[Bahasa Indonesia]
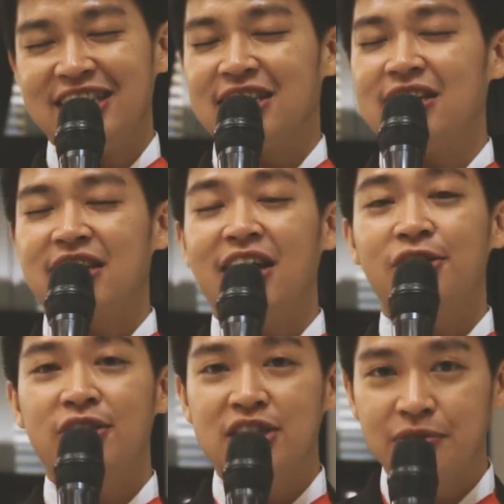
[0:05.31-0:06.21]
Senang sekali
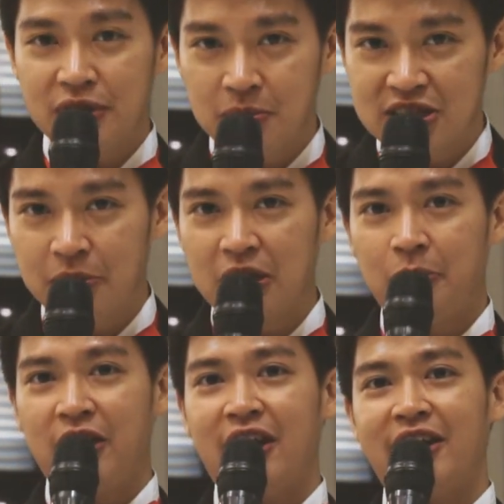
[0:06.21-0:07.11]
Anthony Steven bisa
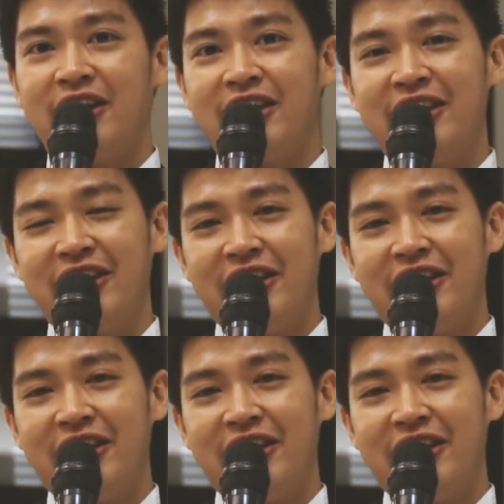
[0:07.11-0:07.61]
menemani Anda.